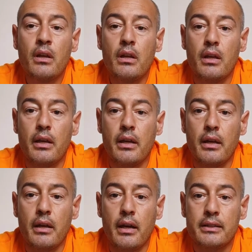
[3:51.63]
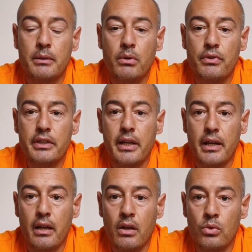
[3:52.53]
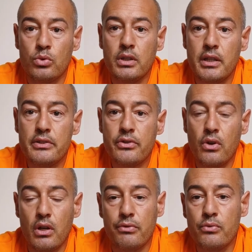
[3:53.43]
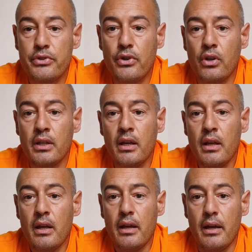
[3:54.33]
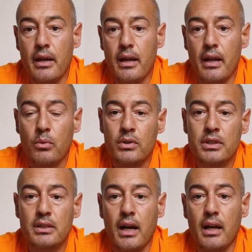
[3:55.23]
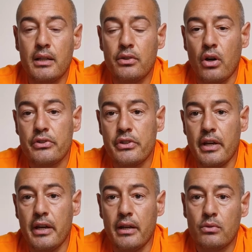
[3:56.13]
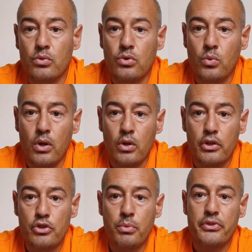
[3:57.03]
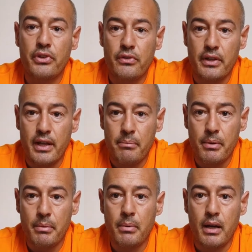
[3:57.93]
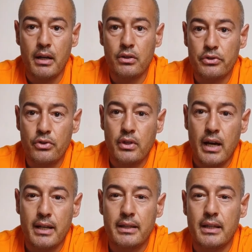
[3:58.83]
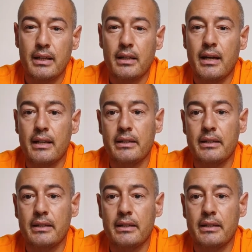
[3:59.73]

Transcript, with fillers: E andremo a vedere l'utilizzo, le funzioni, eh, le quantità, le dosi e tutto quello che ci può servire per preparare il nostro cane a delle gare